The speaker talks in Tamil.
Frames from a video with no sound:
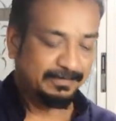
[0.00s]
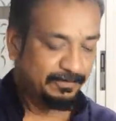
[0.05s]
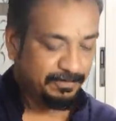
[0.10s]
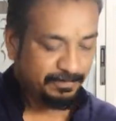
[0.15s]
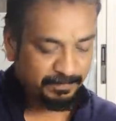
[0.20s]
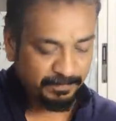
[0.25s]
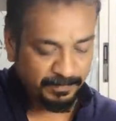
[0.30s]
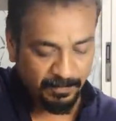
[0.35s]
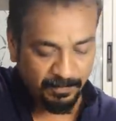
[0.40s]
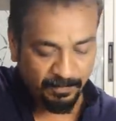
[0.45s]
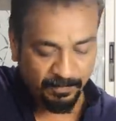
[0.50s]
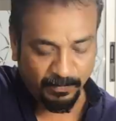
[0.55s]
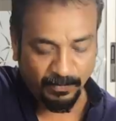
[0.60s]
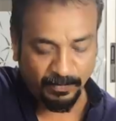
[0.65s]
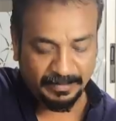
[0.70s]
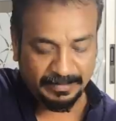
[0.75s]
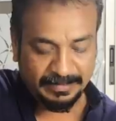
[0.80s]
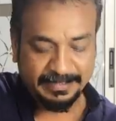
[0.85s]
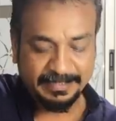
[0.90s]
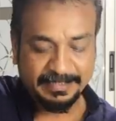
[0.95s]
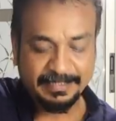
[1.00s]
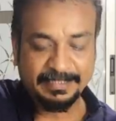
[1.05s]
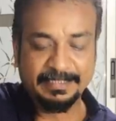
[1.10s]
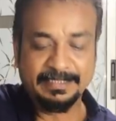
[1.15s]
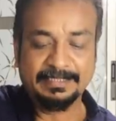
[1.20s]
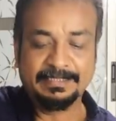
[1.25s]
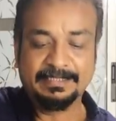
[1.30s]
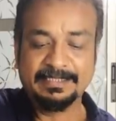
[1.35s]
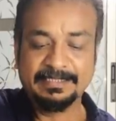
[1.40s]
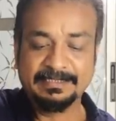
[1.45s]
உப்பு போட்டு
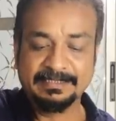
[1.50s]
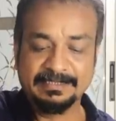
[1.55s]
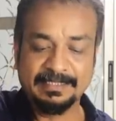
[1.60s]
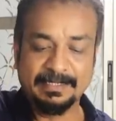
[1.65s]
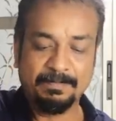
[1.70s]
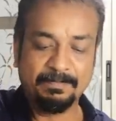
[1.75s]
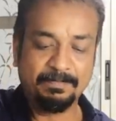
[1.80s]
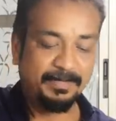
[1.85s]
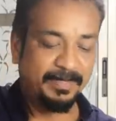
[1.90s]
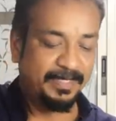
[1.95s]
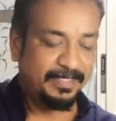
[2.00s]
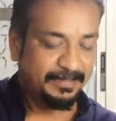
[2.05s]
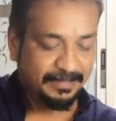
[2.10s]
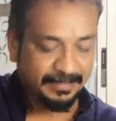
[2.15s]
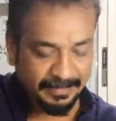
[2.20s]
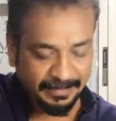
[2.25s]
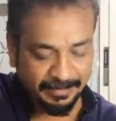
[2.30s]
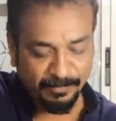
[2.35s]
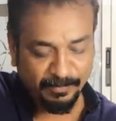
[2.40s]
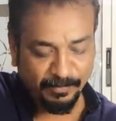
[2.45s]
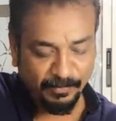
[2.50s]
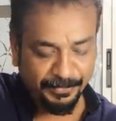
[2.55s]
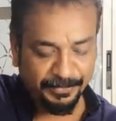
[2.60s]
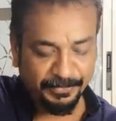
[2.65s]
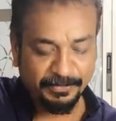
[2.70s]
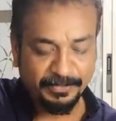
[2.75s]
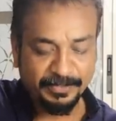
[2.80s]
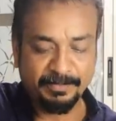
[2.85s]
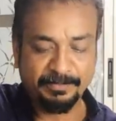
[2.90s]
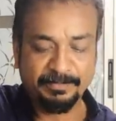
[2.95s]
டேஸ்ட்டாக பார்த்து மூடி
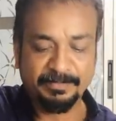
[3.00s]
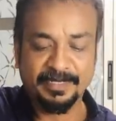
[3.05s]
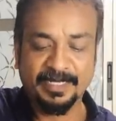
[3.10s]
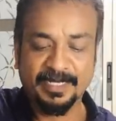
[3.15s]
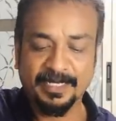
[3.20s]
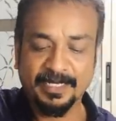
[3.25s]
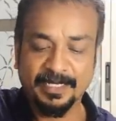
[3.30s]
விட்டோம்னா